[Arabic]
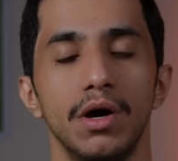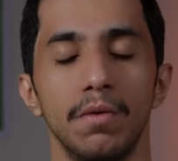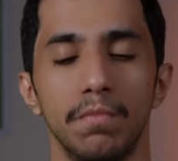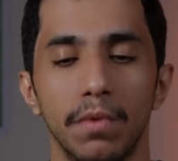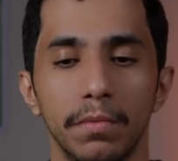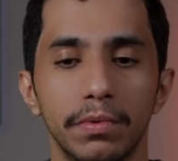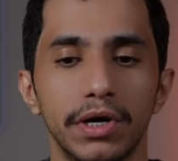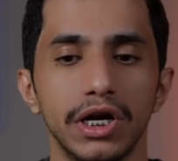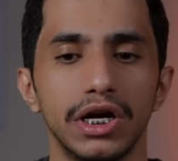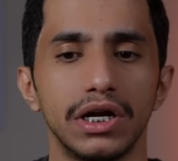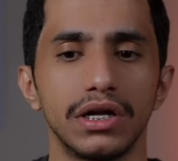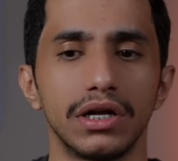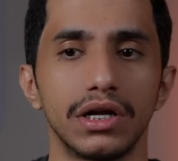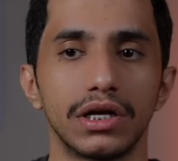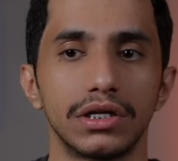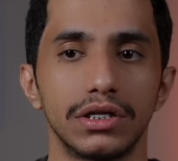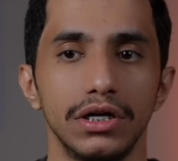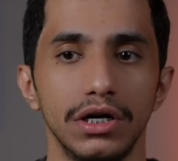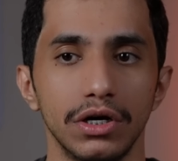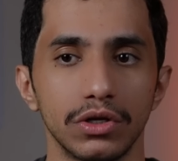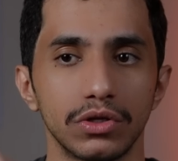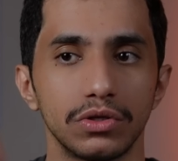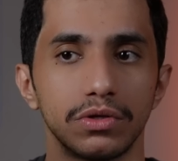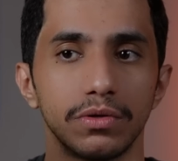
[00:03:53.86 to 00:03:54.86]
ممكن أنك
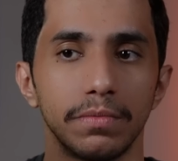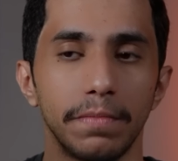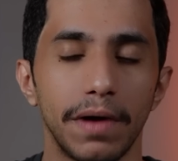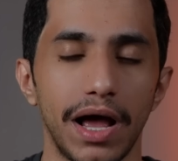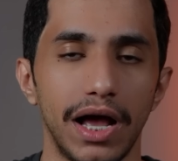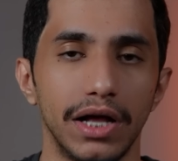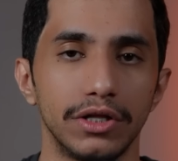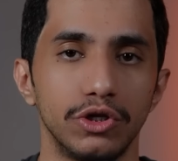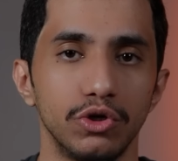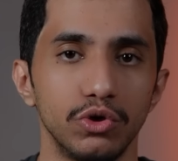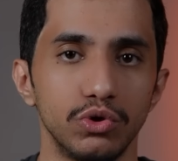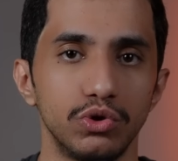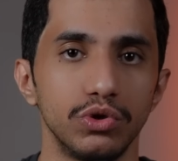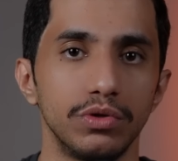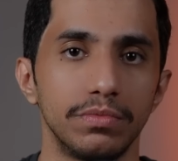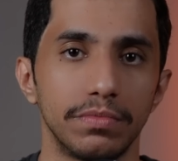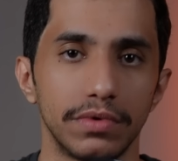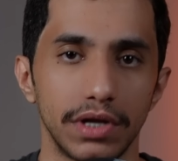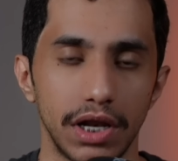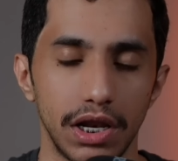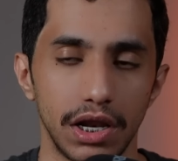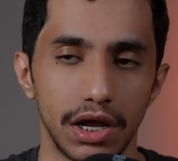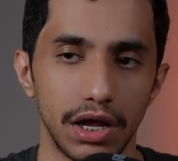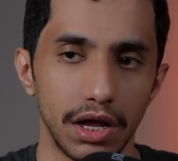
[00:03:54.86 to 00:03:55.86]
تحط بعد
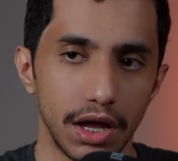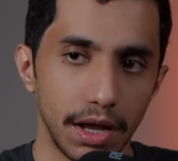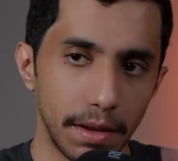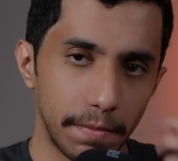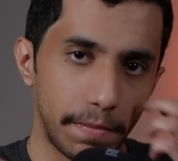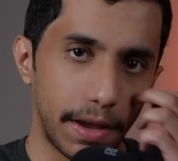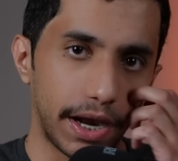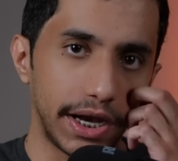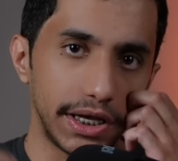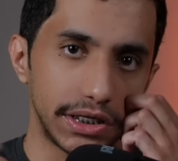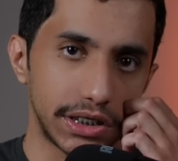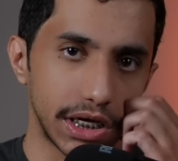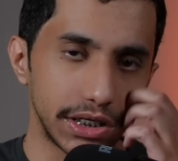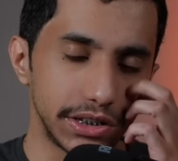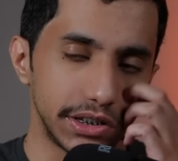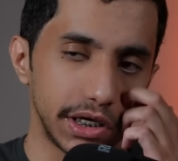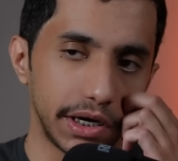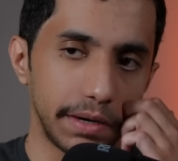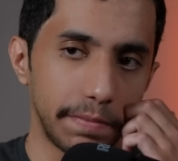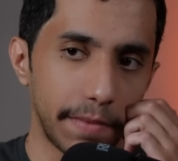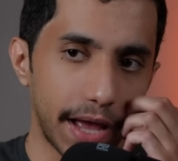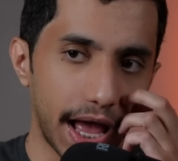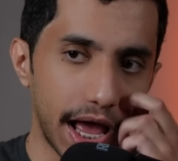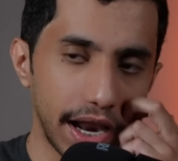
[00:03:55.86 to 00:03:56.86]
نجوم باريس سان
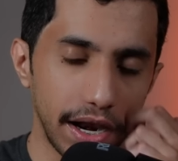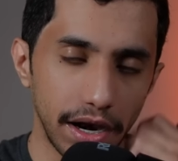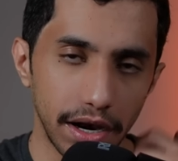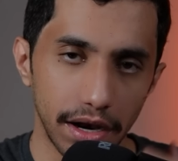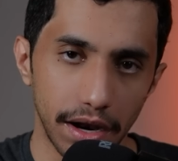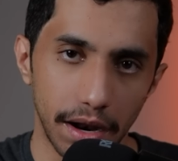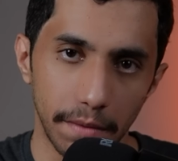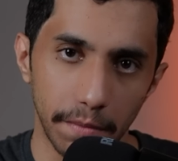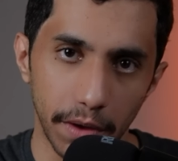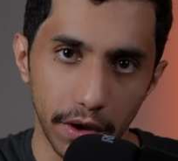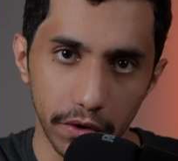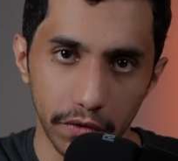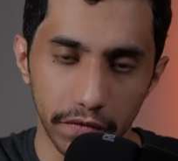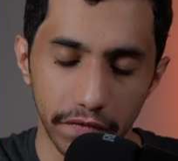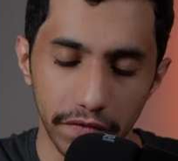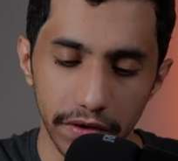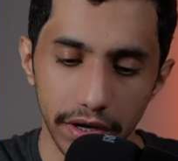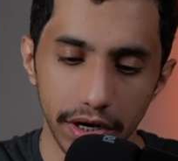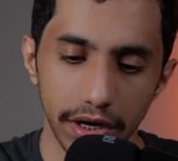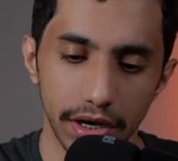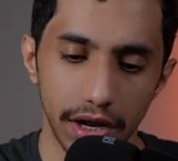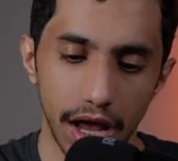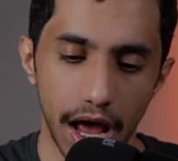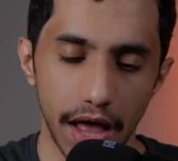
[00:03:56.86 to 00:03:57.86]
جيرمان
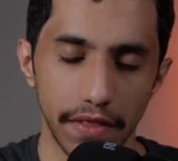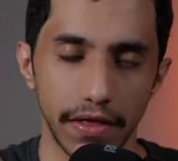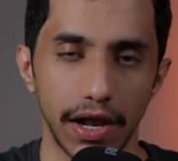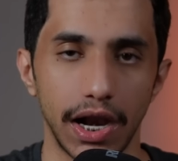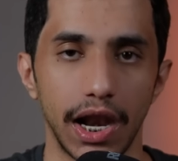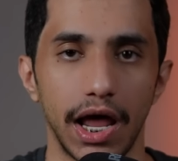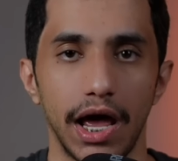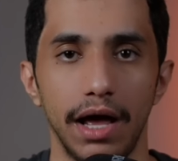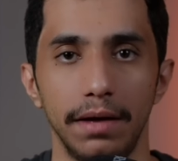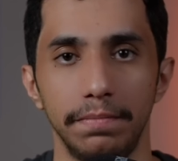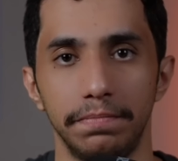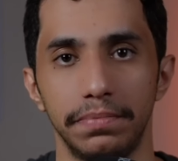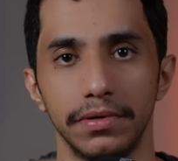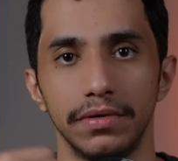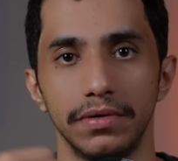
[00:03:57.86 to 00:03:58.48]
المعروفين هذا اللاعب